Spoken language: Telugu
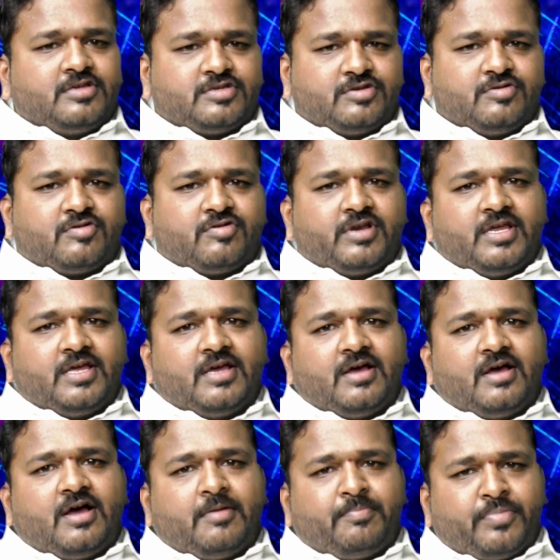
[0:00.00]
సో కొన్ని
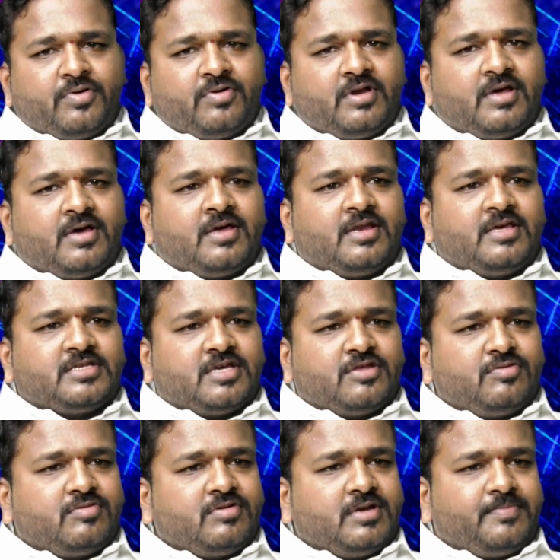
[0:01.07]
అప్పుడున్న నేను
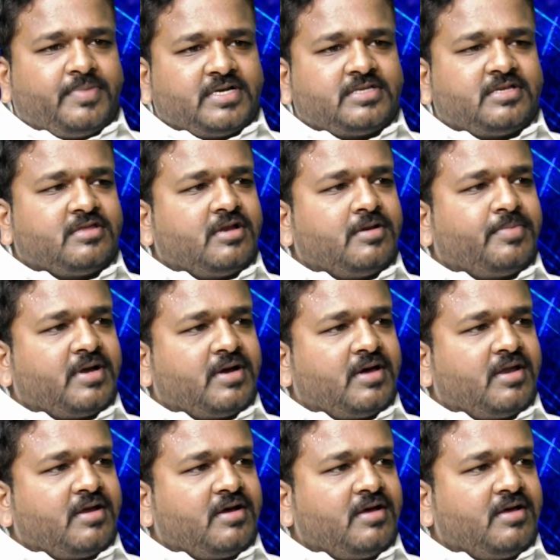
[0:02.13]
చదువుకున్న పరిస్థితుల
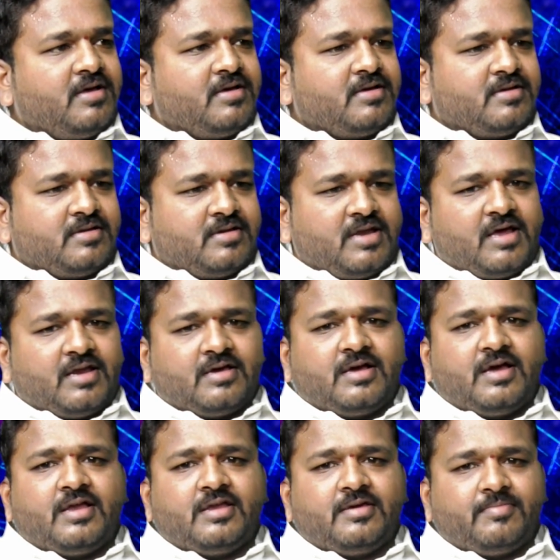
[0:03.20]
ప్రకారంగా నాన్నకు
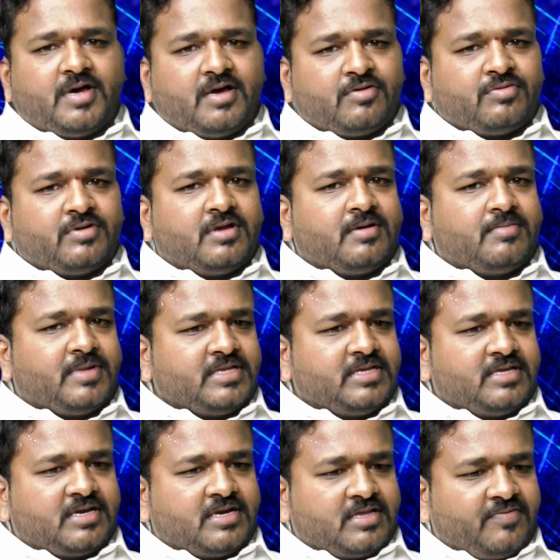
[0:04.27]
కానీ మాకున్న
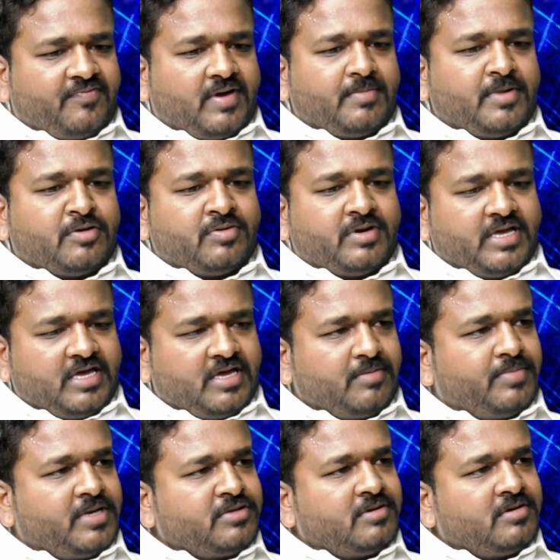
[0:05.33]
మధ్యతరగతి ఫ్యామిలీకి ఉండే ఏ
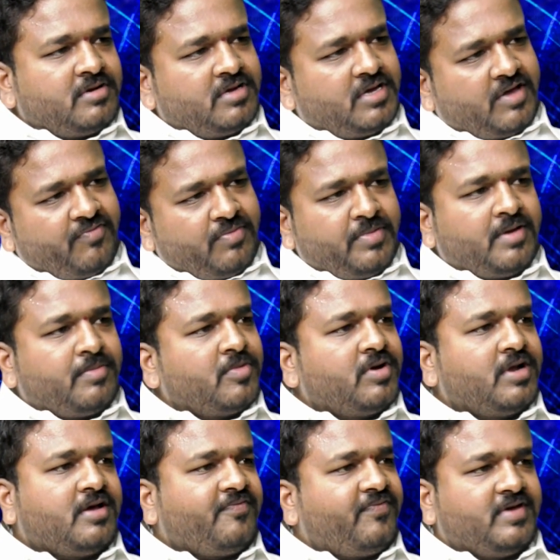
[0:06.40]
ఇబ్బందులు ఉన్నాయో అవి మేము
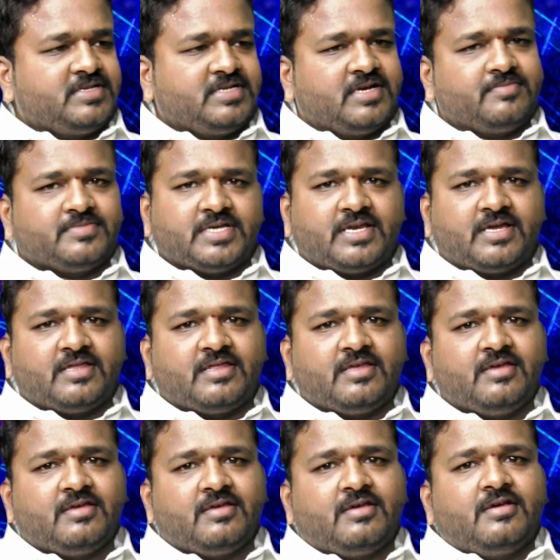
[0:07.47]
కూడా ఫేస్ చేయడం జరిగింది
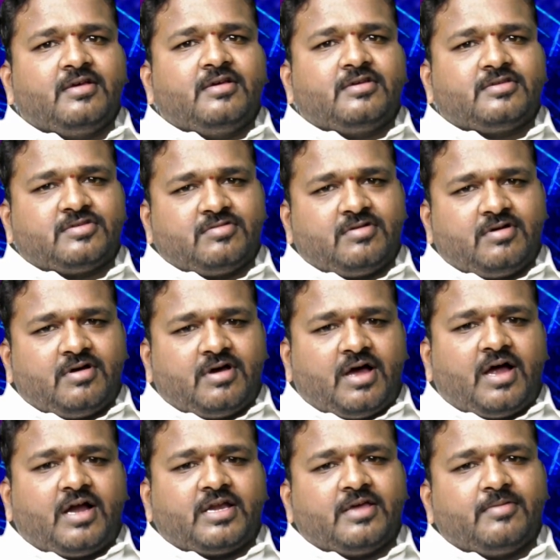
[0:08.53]
సో
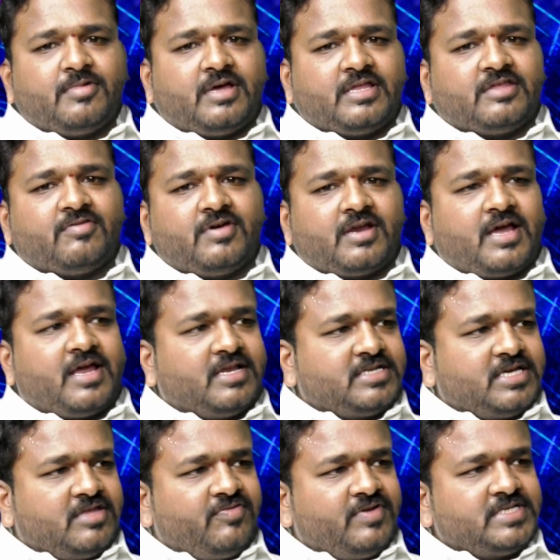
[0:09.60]
ఆ టైంలో అంతవరకు ఆయన
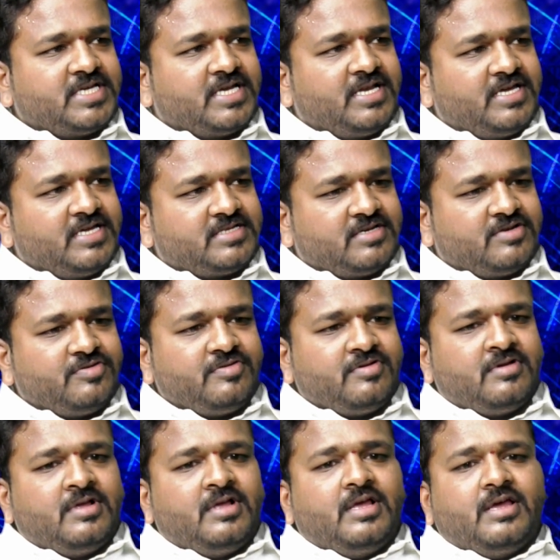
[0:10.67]
చదివించేసిండు
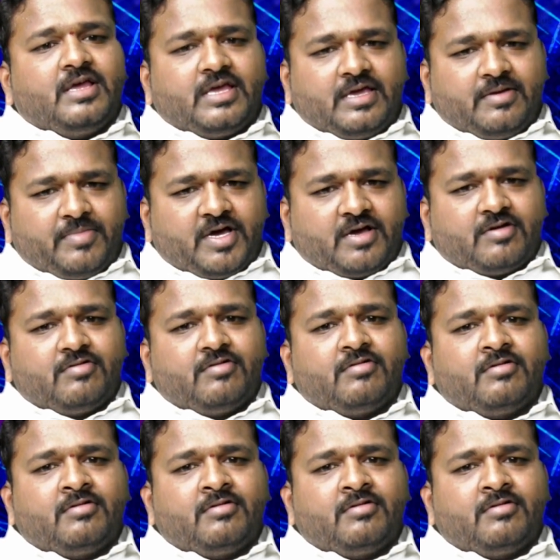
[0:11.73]
ఇక మాకు